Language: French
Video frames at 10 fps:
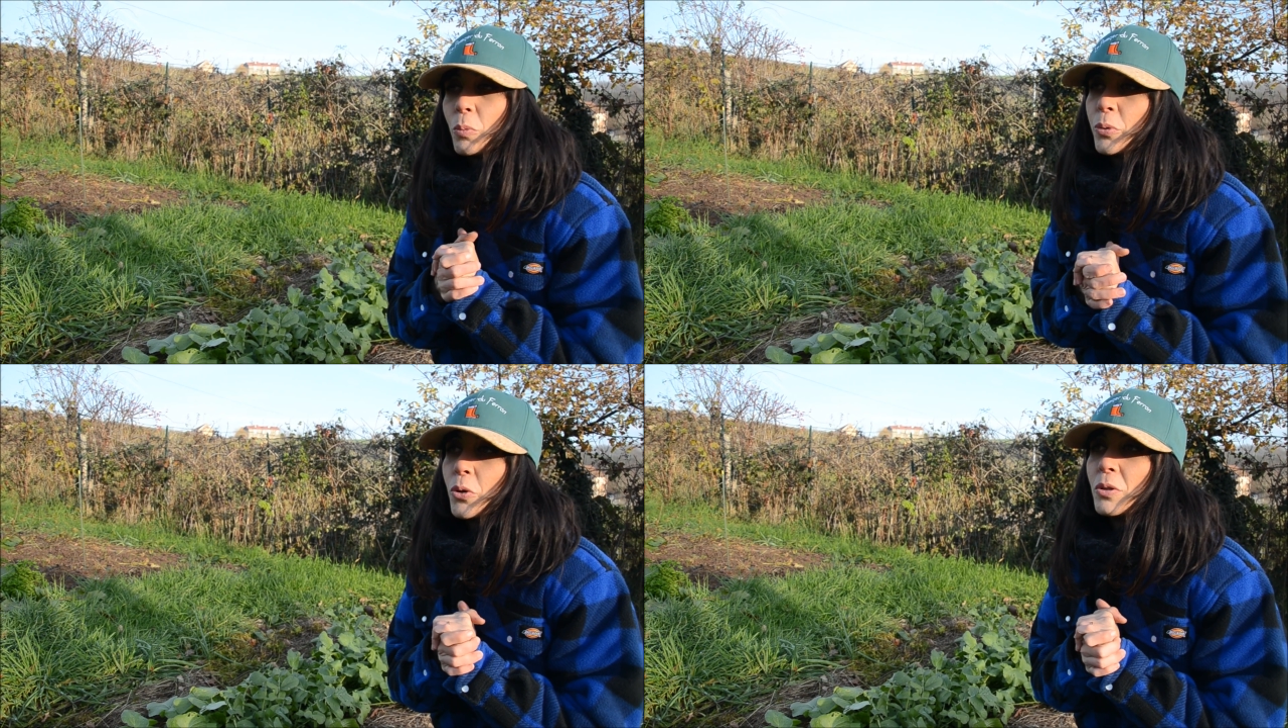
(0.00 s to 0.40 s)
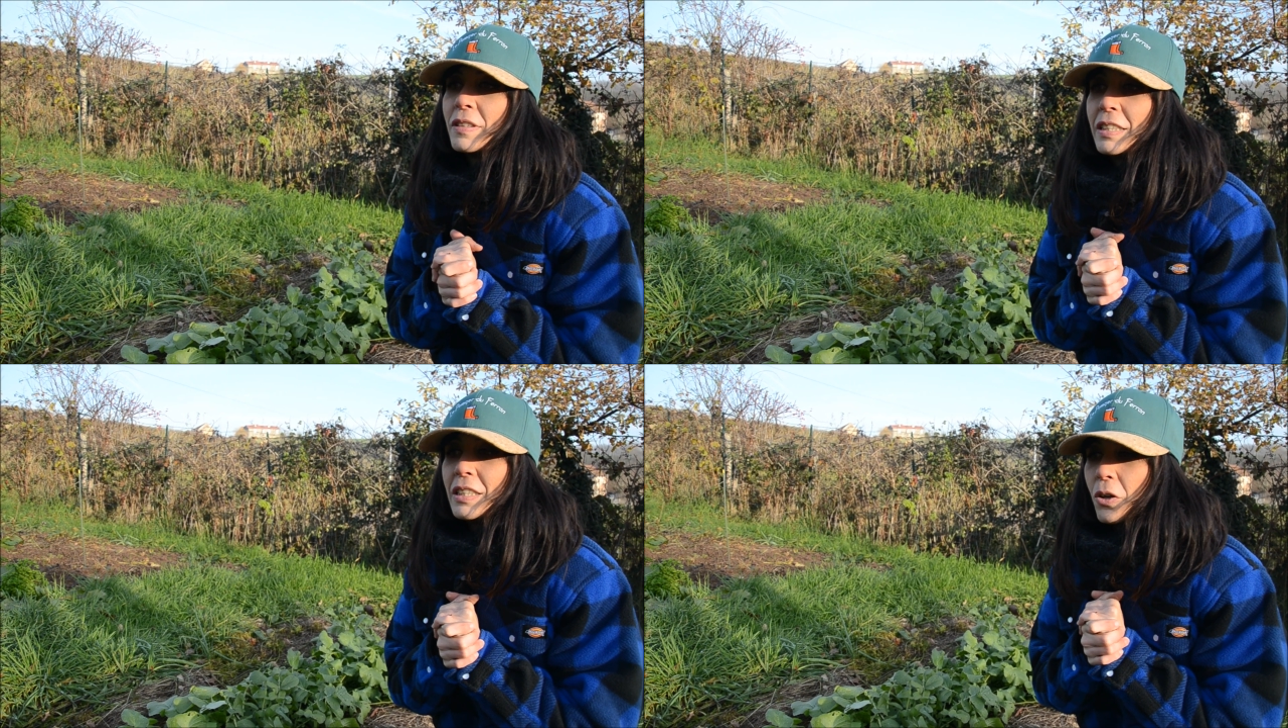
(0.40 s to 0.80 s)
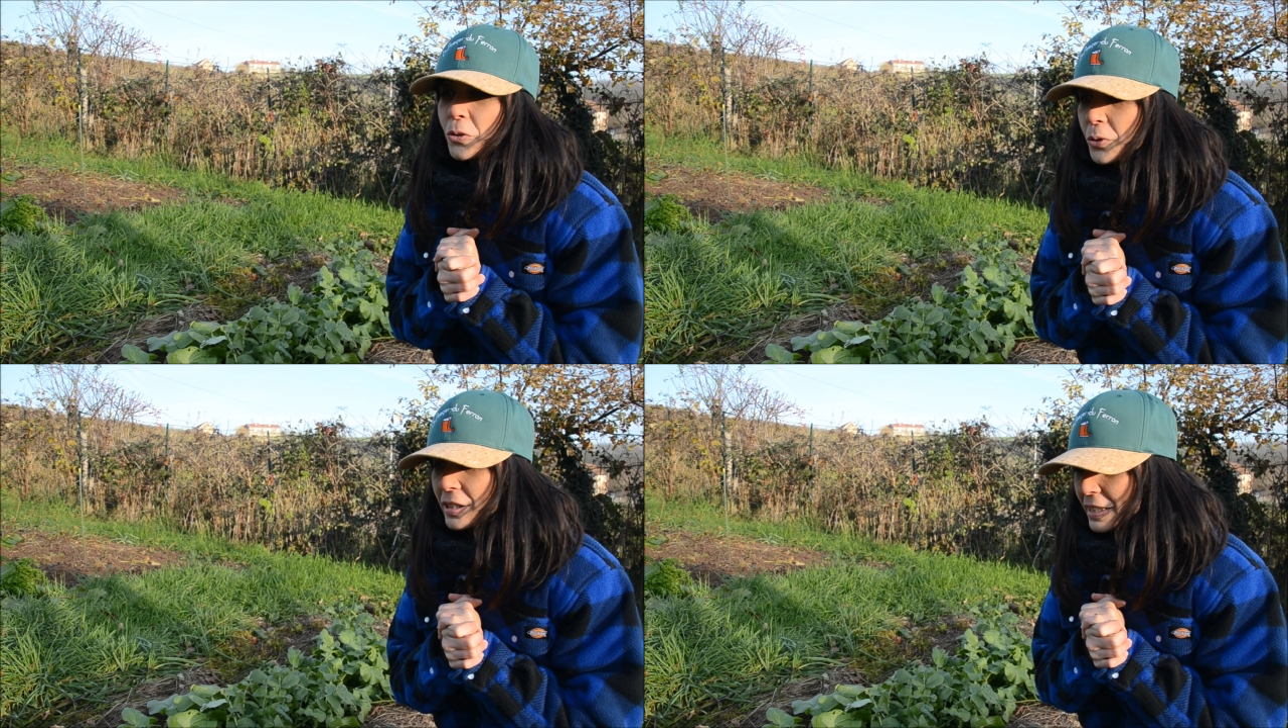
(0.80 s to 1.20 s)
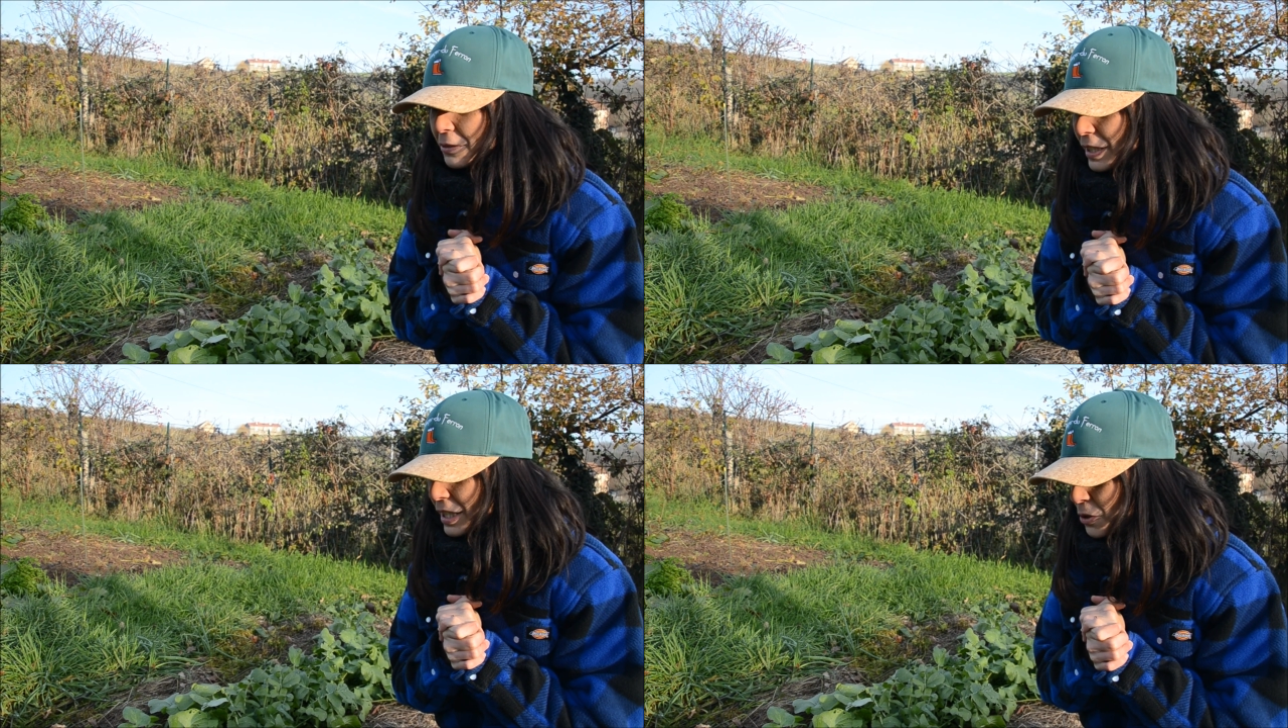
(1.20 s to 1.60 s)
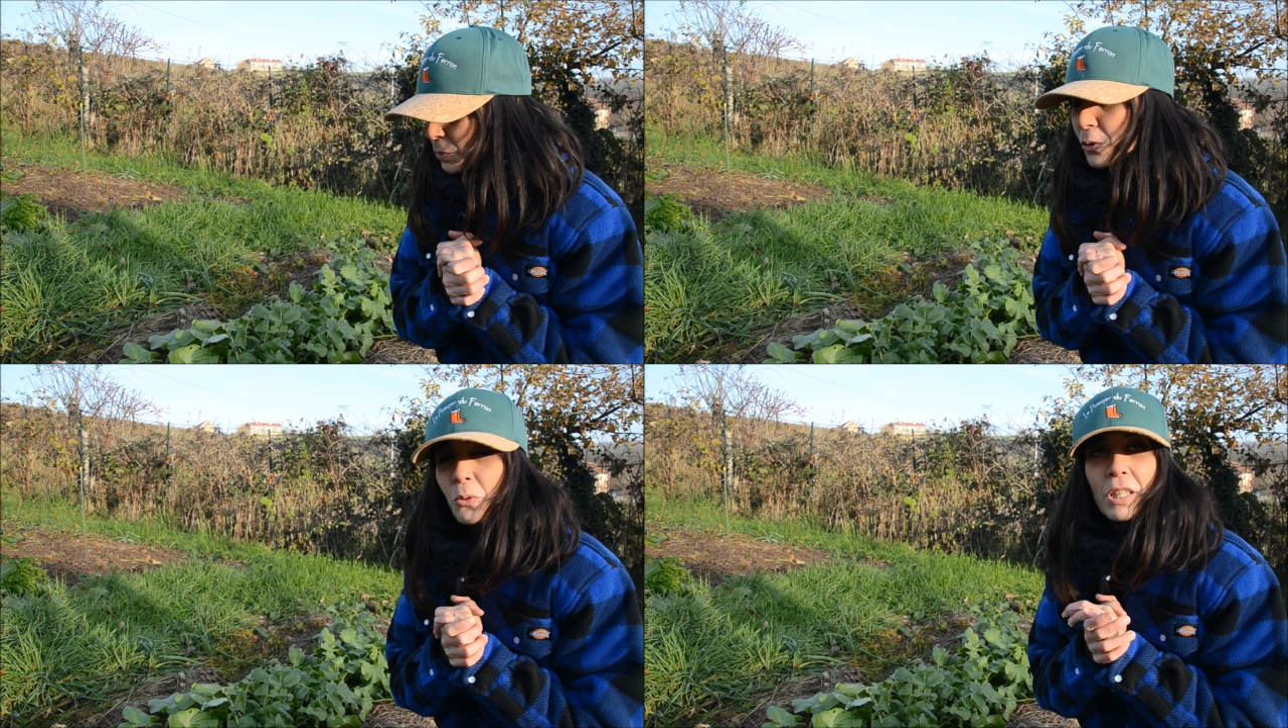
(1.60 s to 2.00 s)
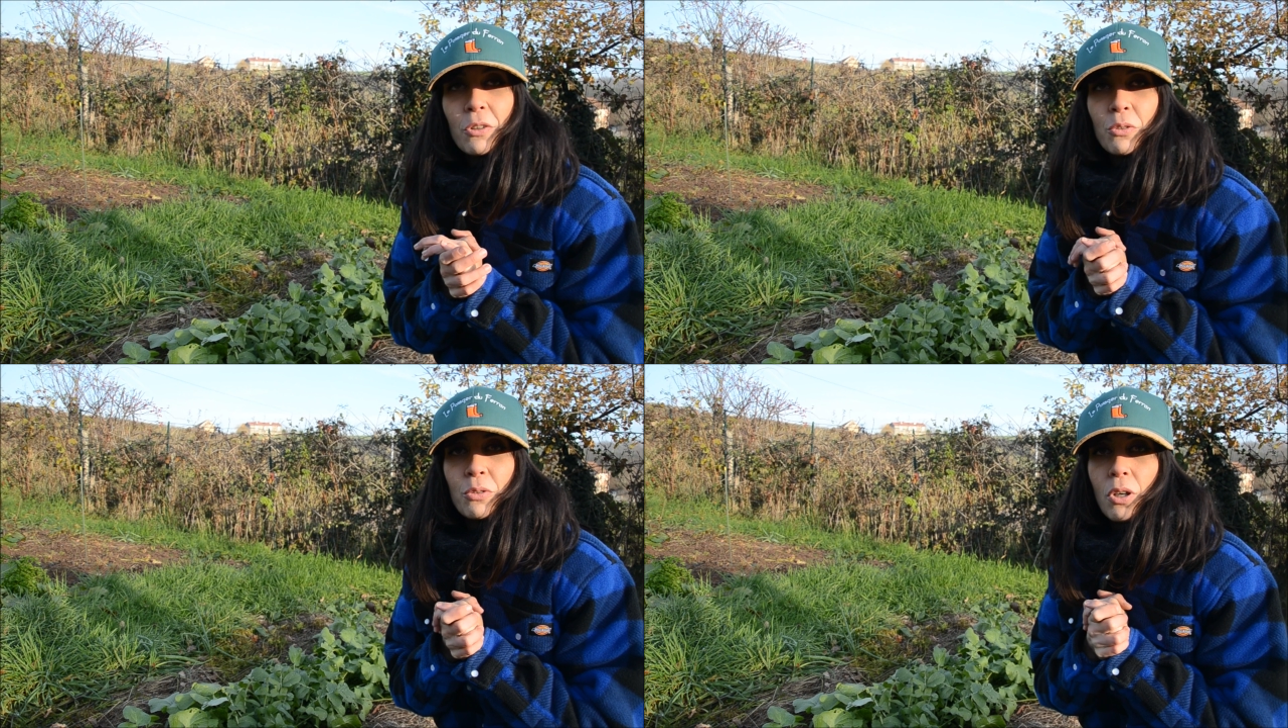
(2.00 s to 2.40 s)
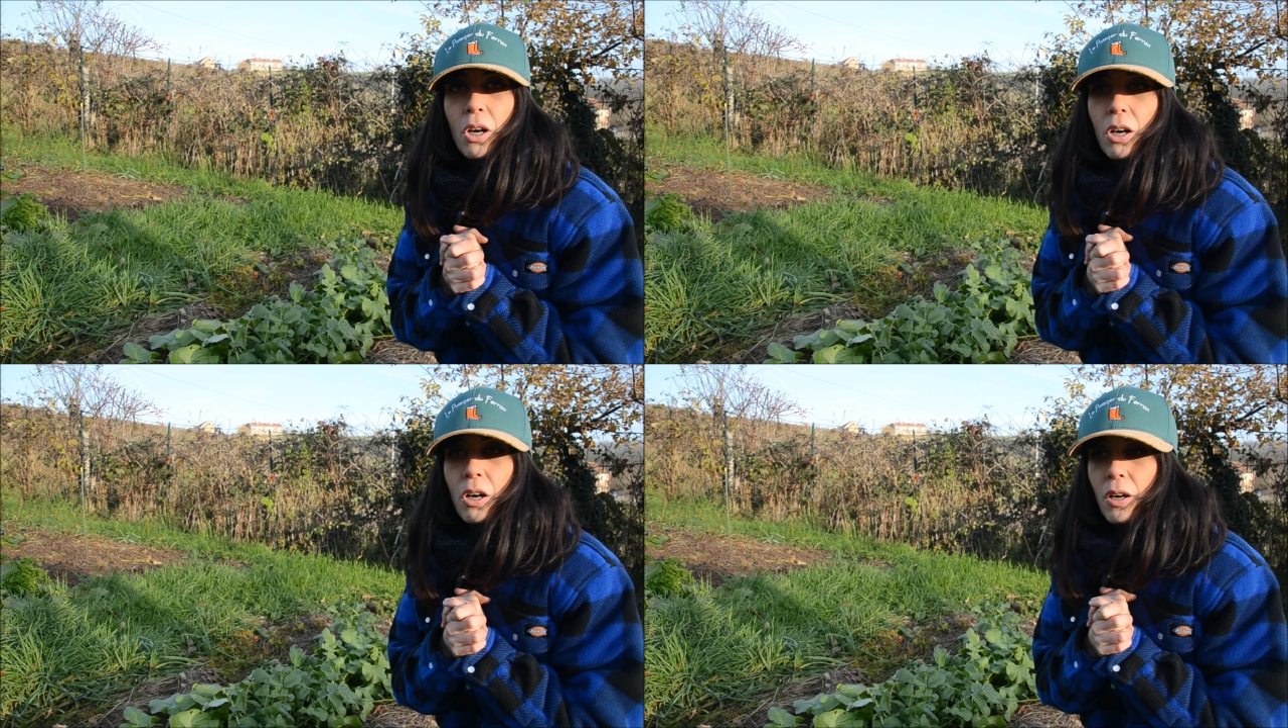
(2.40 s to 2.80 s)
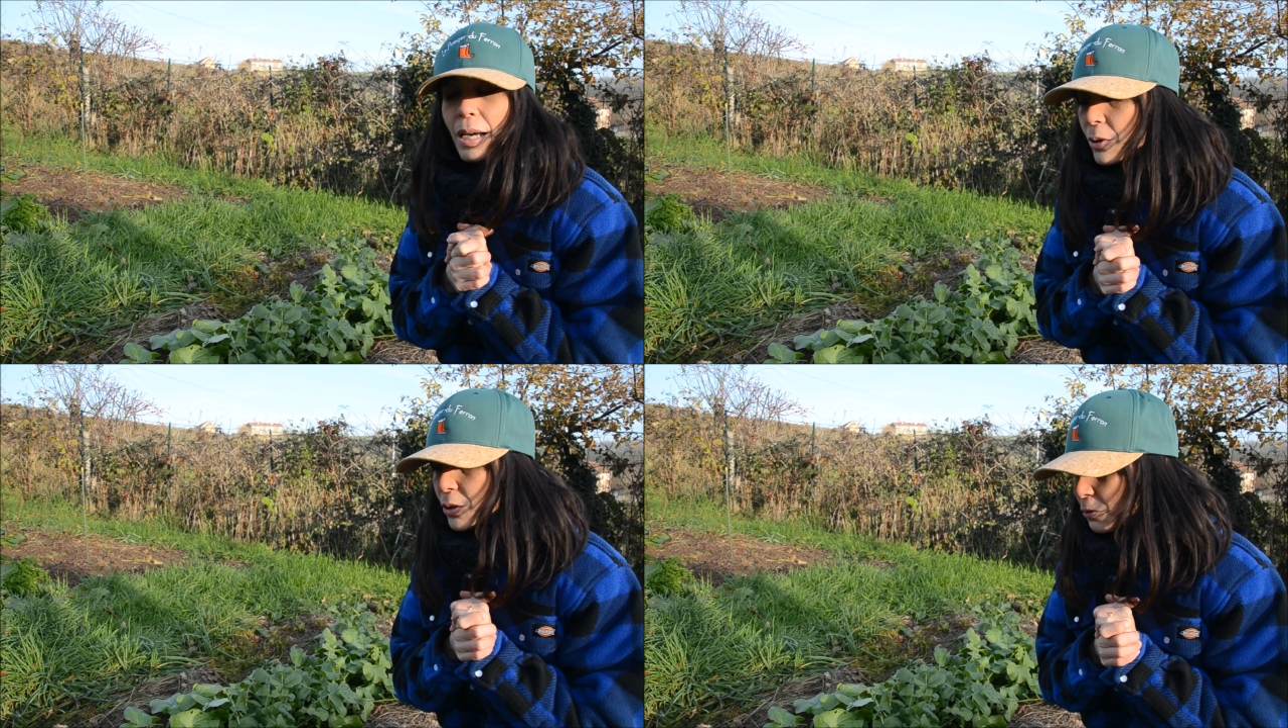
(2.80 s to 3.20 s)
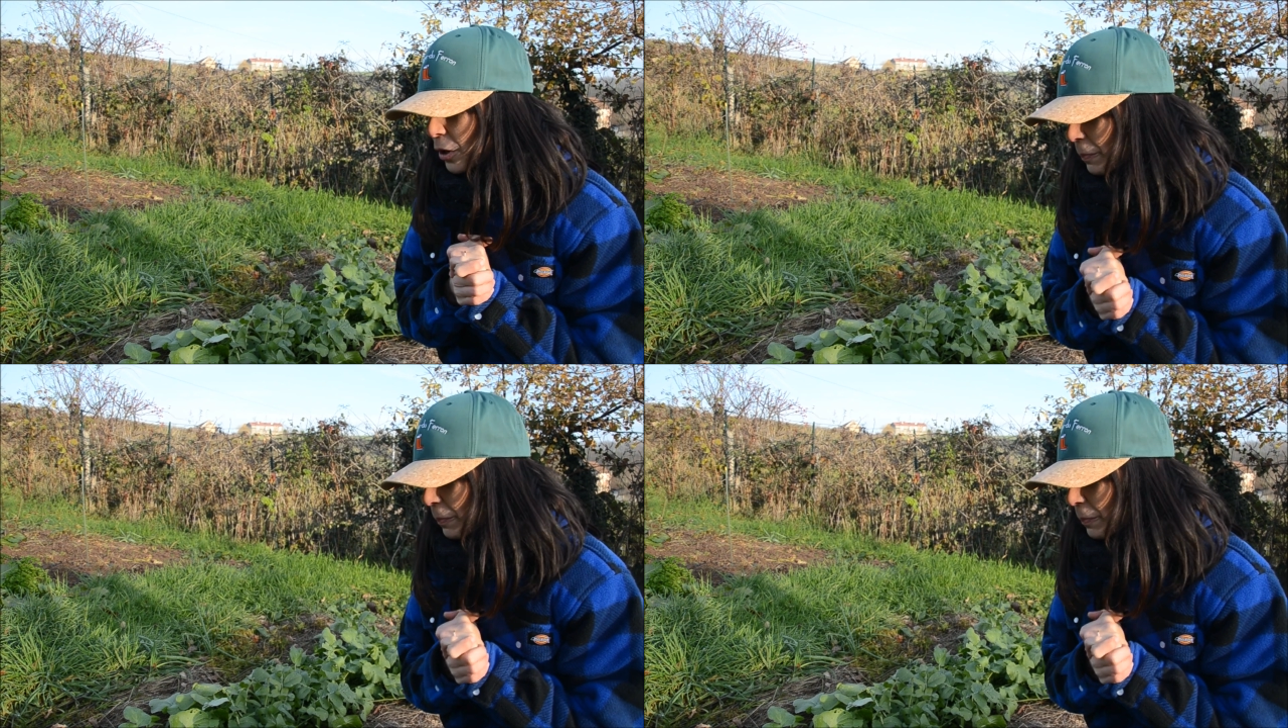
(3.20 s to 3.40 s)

on peut aussi en cultiver. Je pense qu'on est sur euh, la bonne